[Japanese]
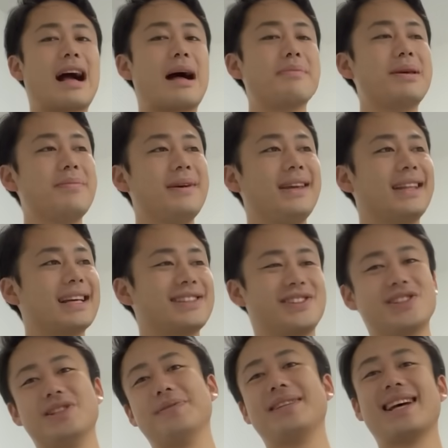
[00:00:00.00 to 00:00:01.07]
神引いた
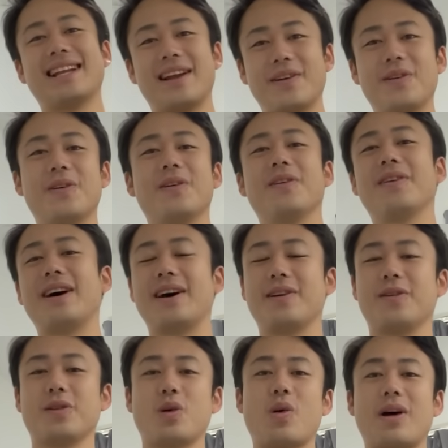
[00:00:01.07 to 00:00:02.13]
集みたいなのを、あ
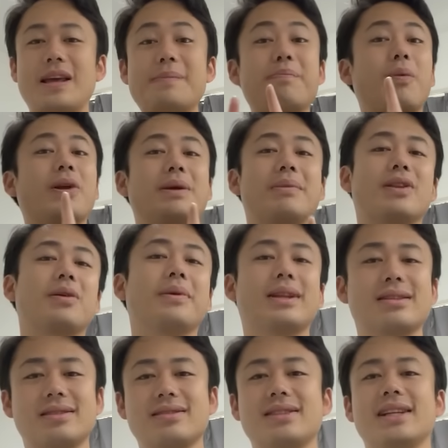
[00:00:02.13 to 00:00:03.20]
の、動画いっぽんにまとめ
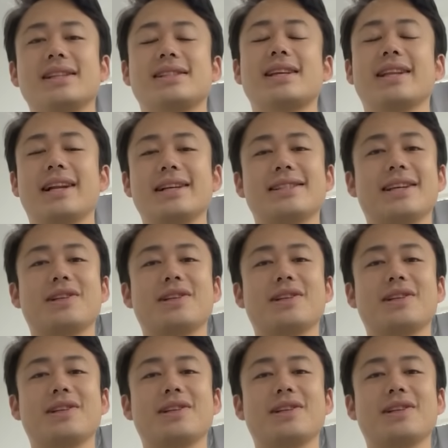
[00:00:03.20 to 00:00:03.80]
て作ったりしたんでね、